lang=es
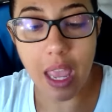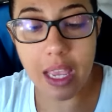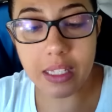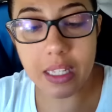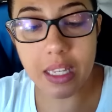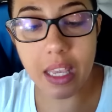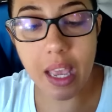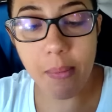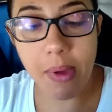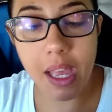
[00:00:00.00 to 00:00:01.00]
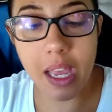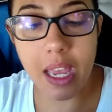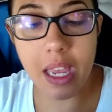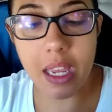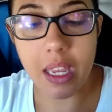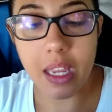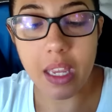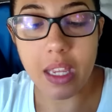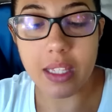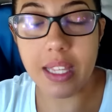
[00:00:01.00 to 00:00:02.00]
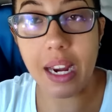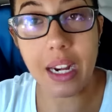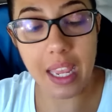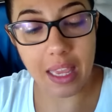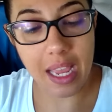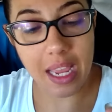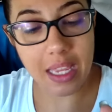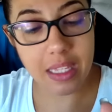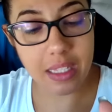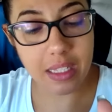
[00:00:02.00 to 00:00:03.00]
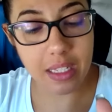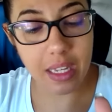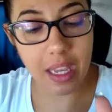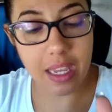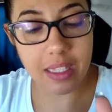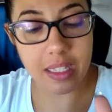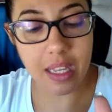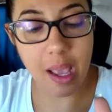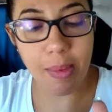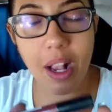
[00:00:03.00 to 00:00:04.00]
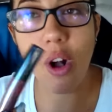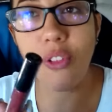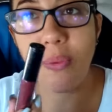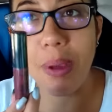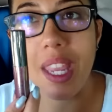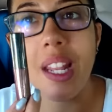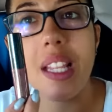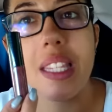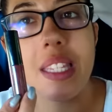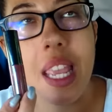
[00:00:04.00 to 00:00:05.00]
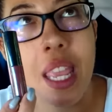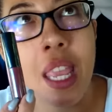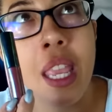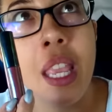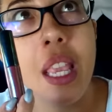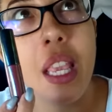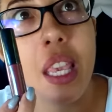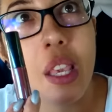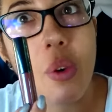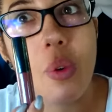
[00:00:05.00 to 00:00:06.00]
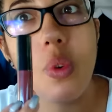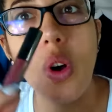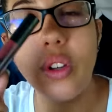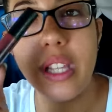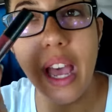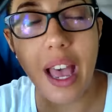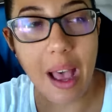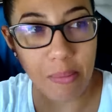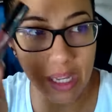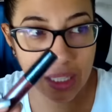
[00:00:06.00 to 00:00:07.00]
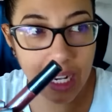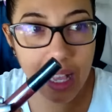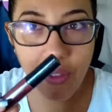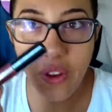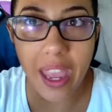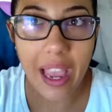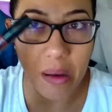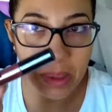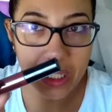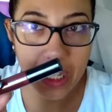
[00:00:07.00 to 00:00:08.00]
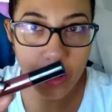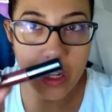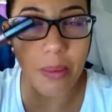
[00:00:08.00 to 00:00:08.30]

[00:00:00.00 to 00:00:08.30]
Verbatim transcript: Este se llama Sangría Dance. Este se llama Coffee Bean Thank you. O sea, amante del café, amante de los